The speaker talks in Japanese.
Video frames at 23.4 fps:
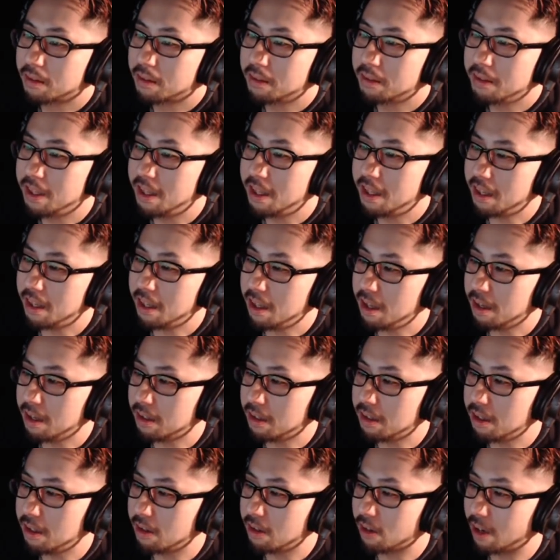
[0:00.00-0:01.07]
ネタでやっ
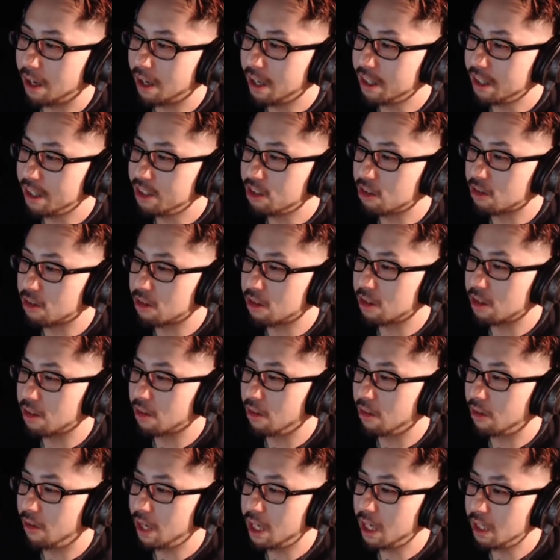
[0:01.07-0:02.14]
てんのかガチで言ってんの
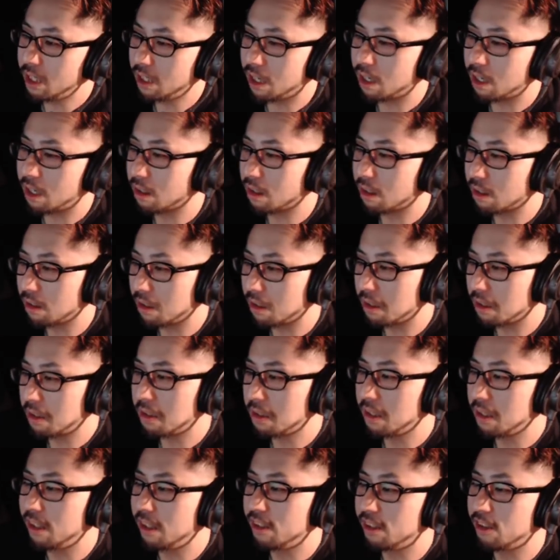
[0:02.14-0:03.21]
か分かんないかんな
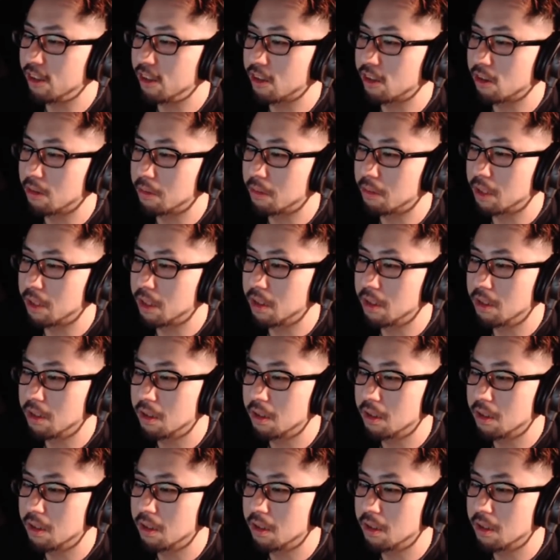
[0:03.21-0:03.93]
配信者の場合、